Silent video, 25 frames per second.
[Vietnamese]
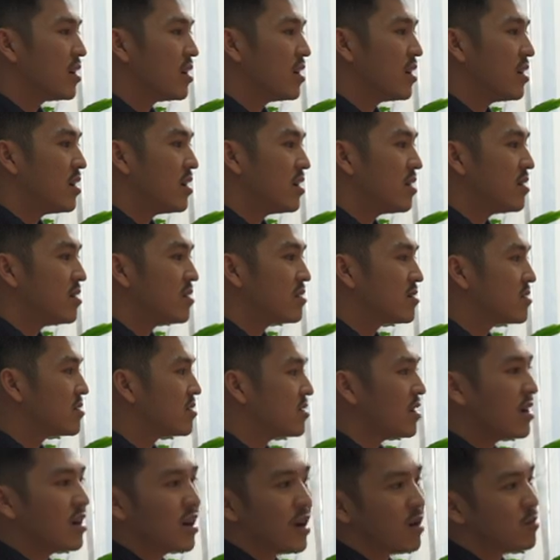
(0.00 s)
nó
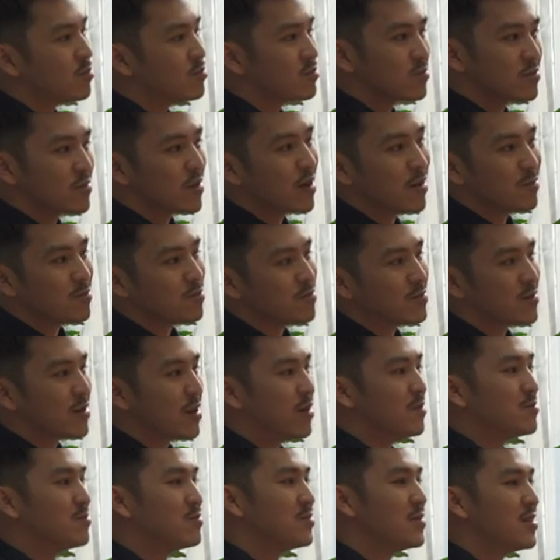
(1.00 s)
nó không không
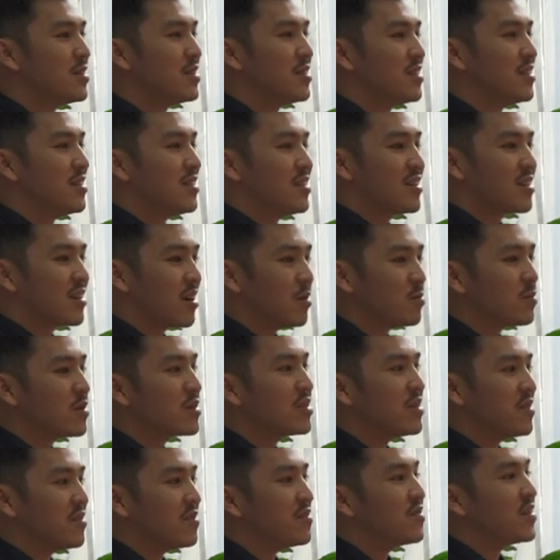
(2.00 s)
không không có
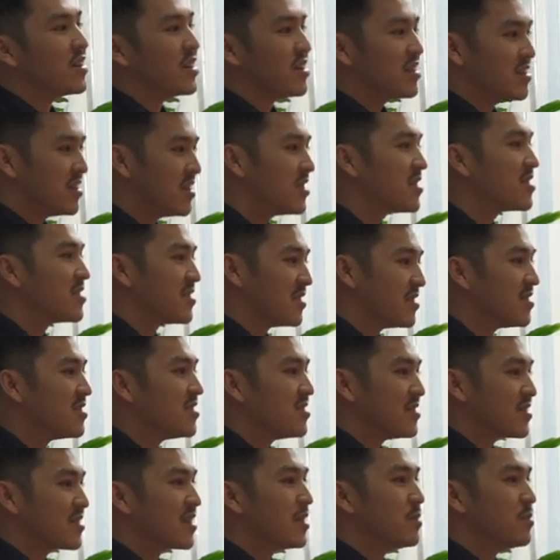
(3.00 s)
dự phí hết ừ.
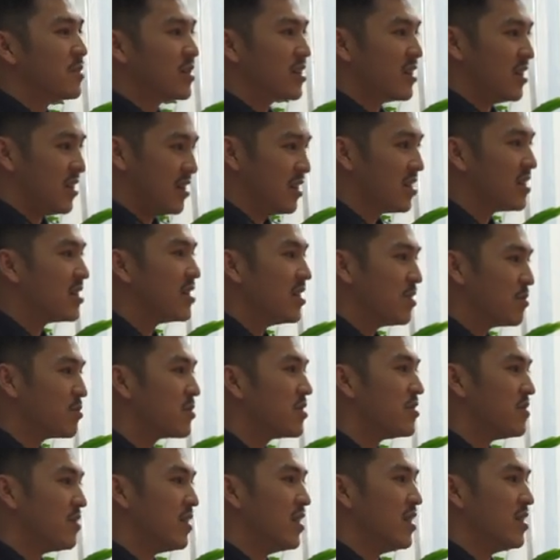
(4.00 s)
khi mà nghĩ là giống
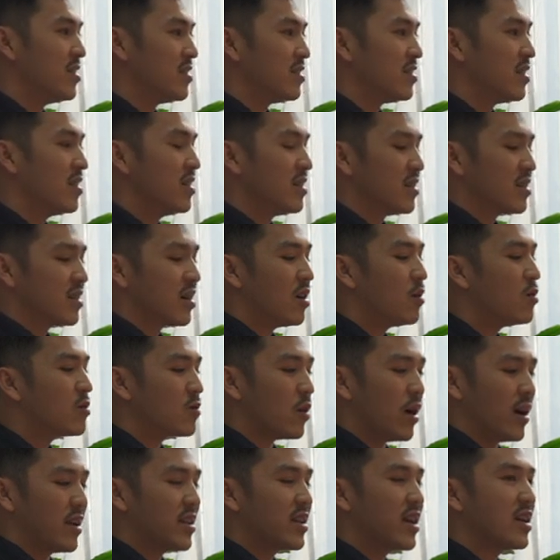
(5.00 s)
như vậy có
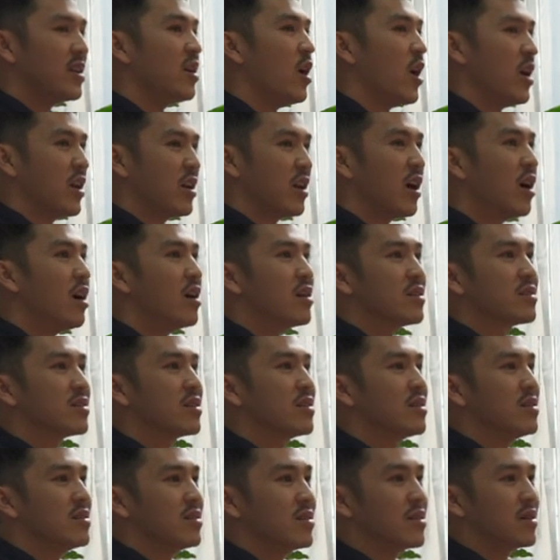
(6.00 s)
khoảng giai đoạn đó
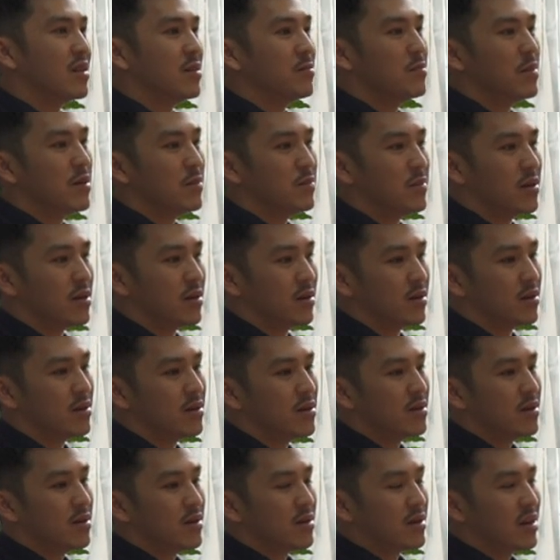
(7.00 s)
thì khi mà mình
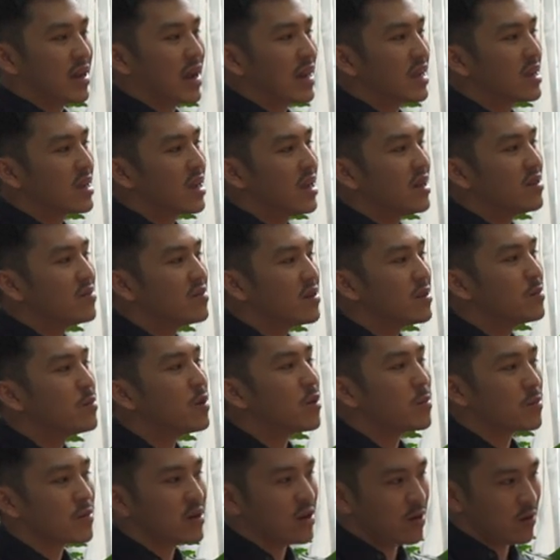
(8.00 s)
gắn kết với
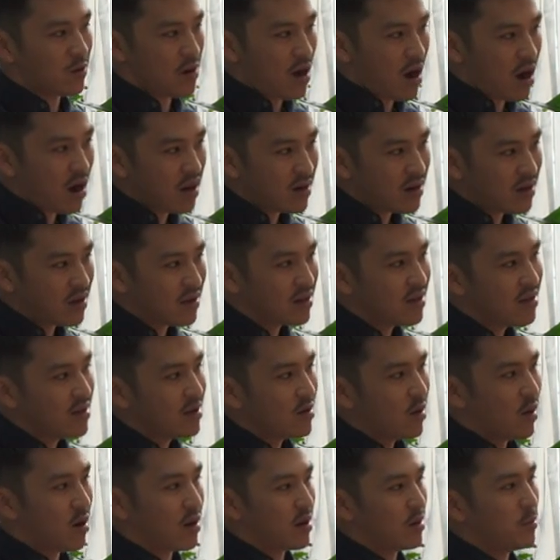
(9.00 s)
một điều đó đi
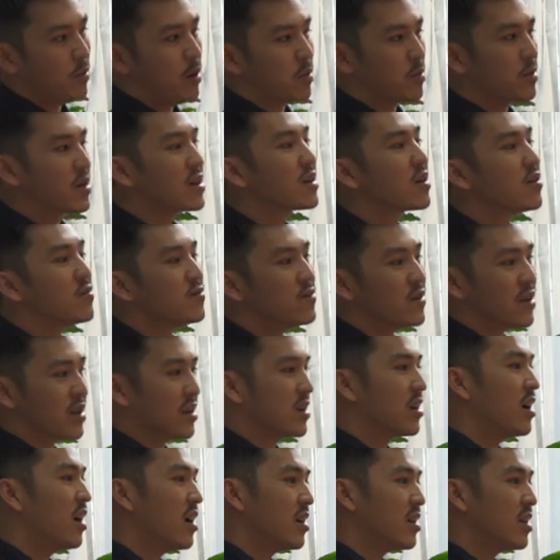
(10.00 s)
hoặc là một cái công
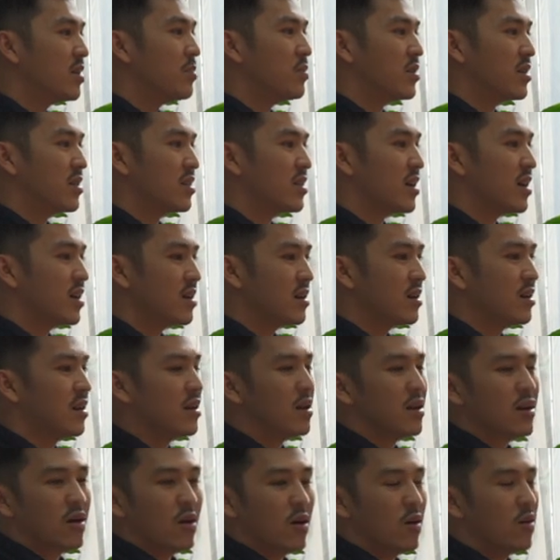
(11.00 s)
việc đó thì mình thấy
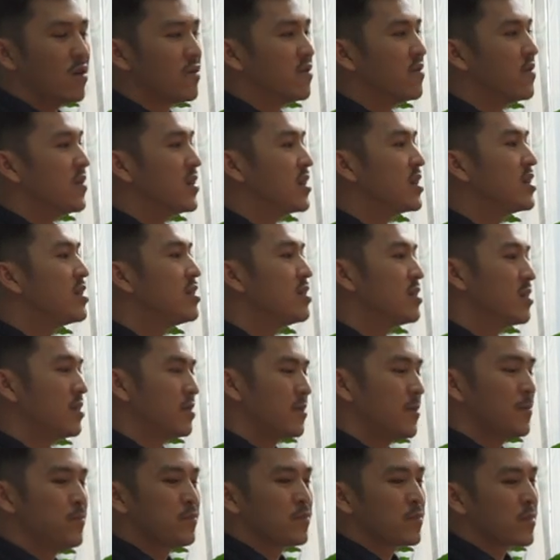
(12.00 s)
ôi phí
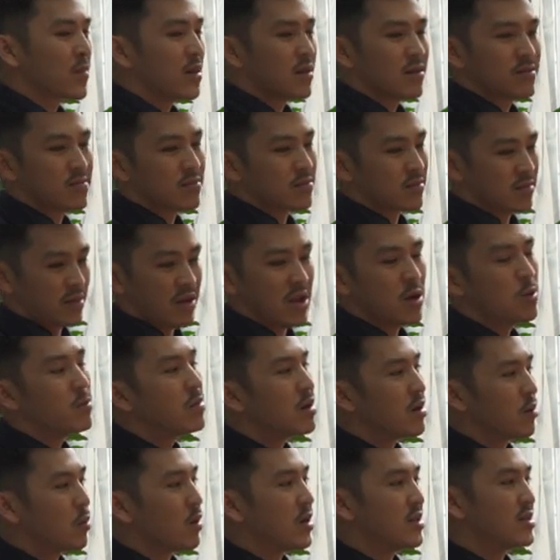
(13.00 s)
nếu
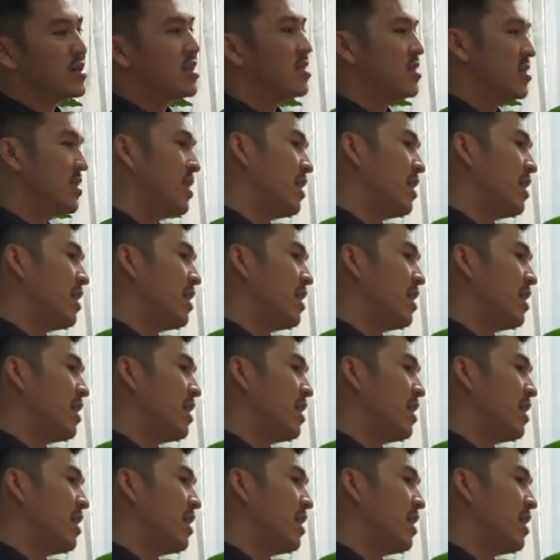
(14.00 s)
mà quay thời